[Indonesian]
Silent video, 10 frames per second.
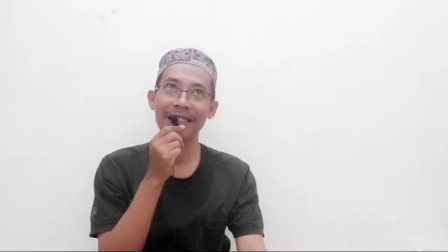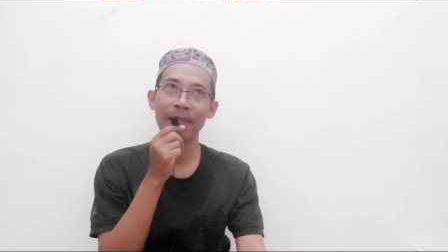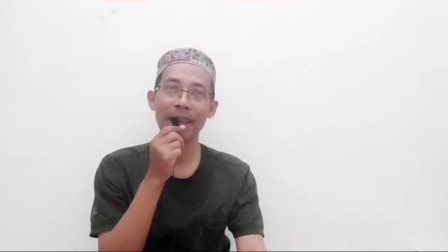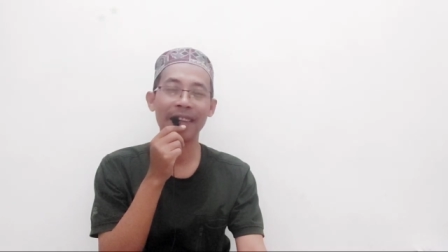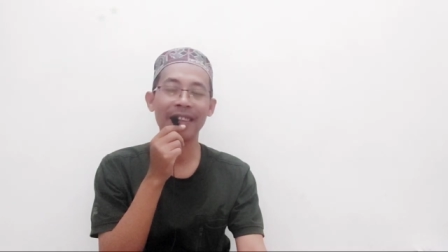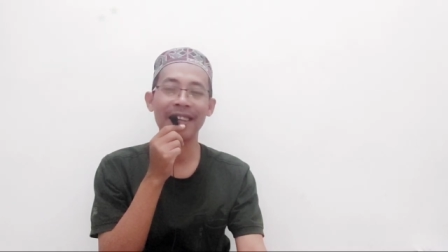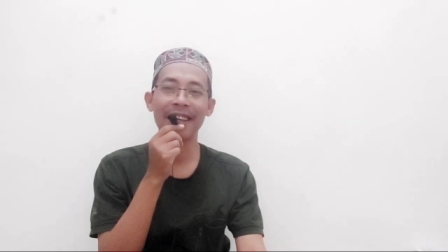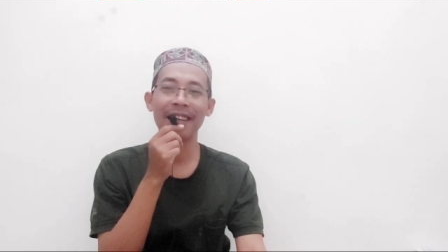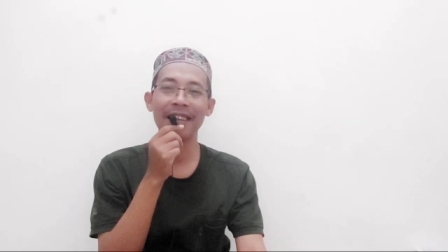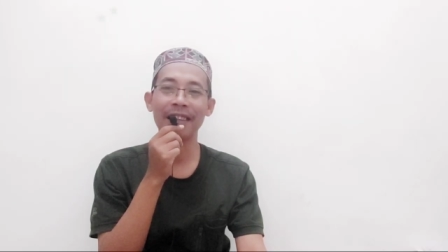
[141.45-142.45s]

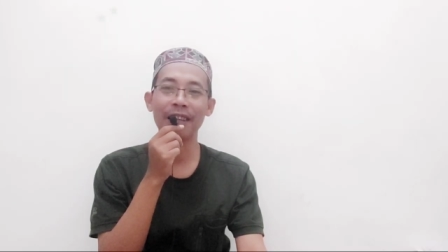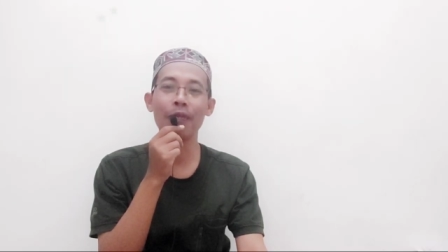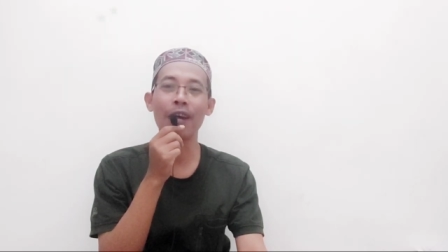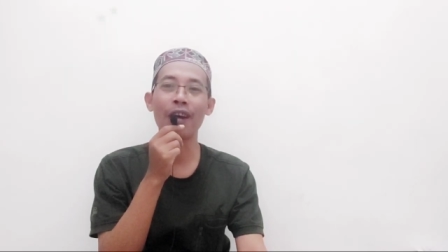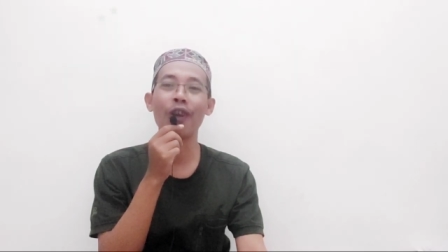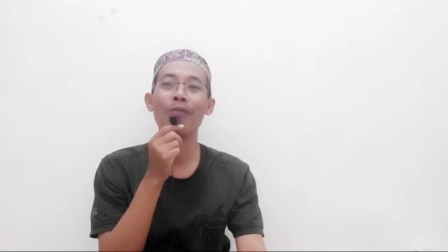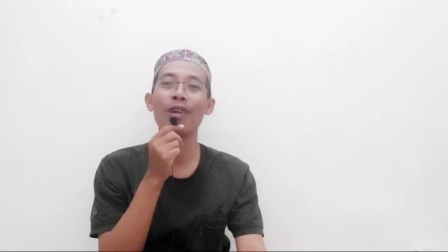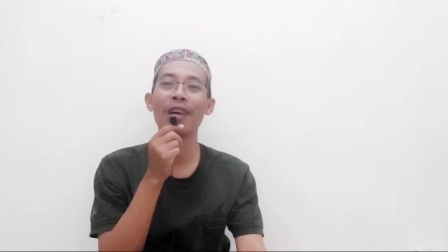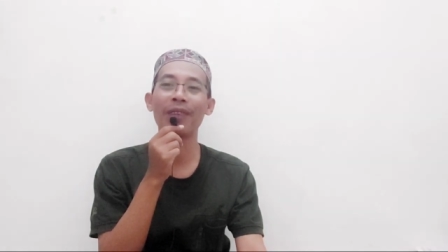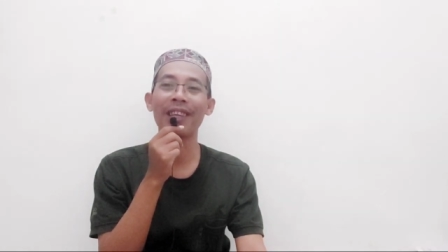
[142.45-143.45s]
bahasa ke, kalau
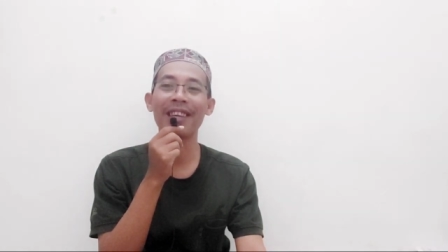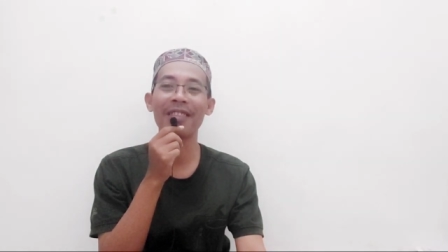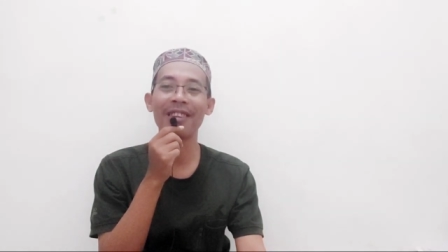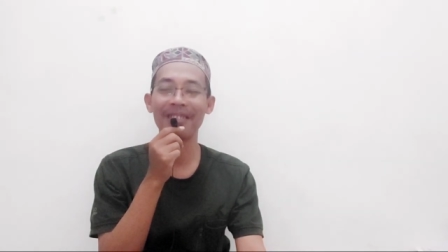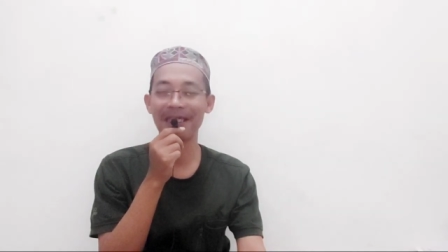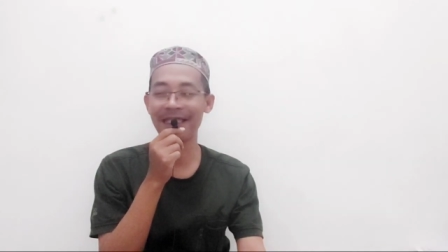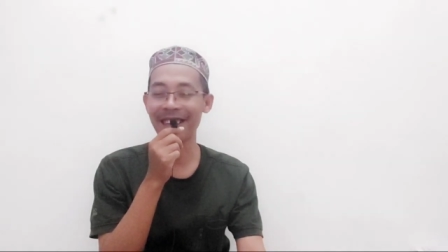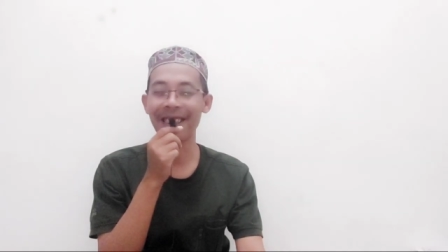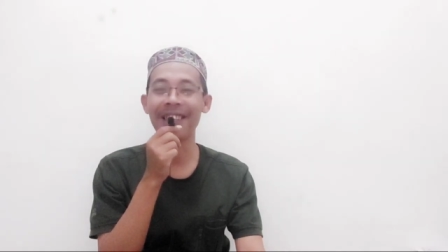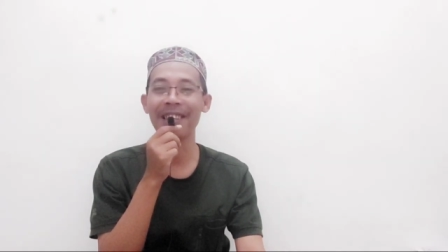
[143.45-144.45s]
kemunafikan
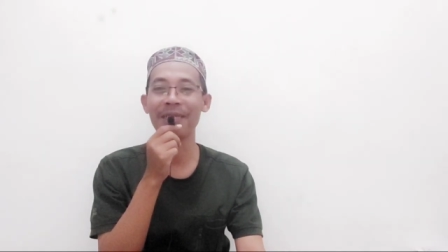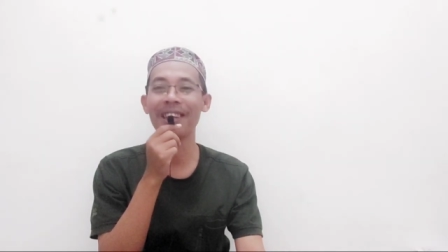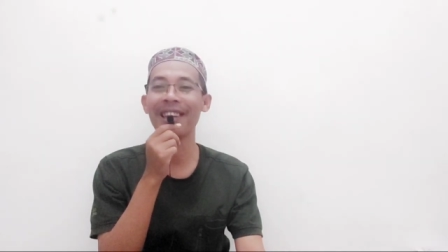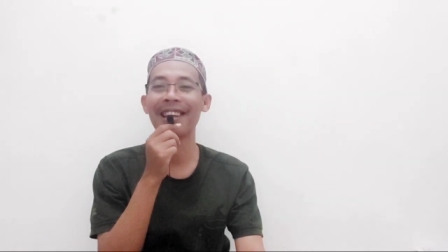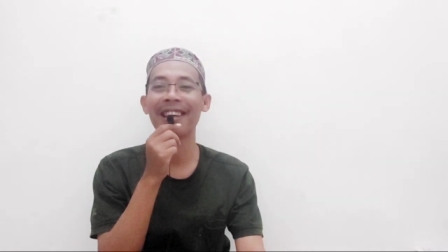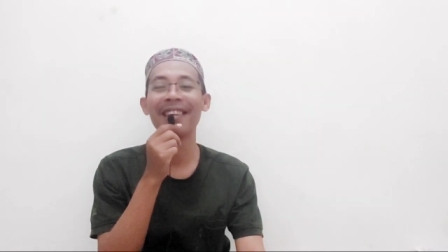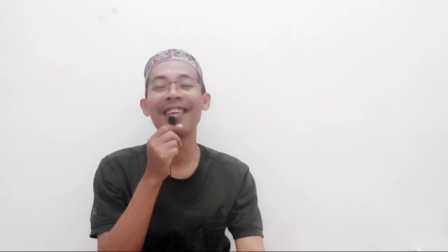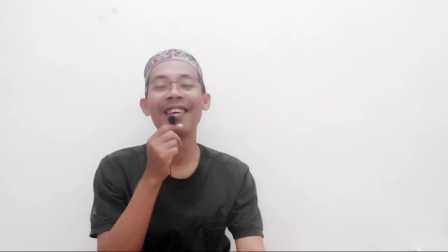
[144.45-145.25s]
kayaknya gimana ya?